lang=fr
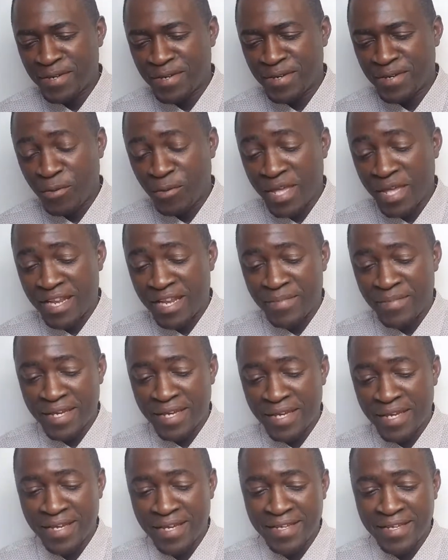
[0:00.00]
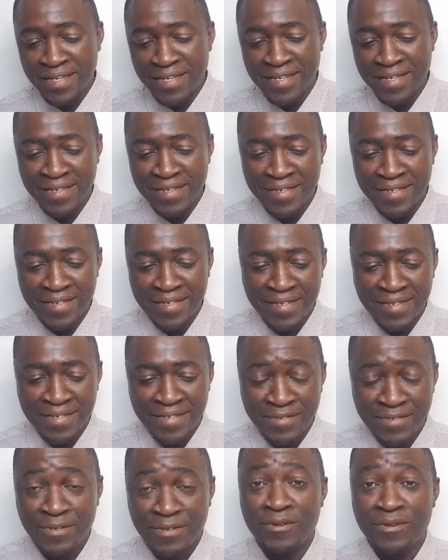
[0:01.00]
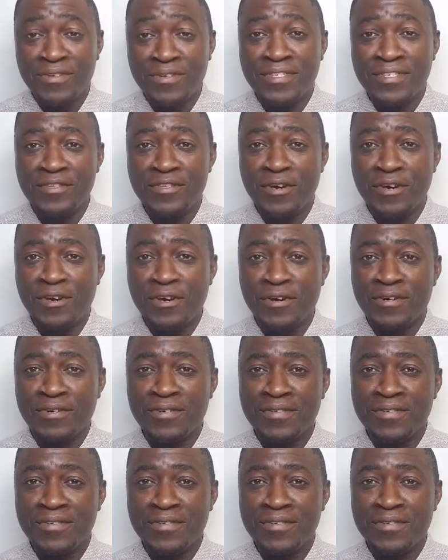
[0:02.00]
Donc, bien aimé sans le Seigneur,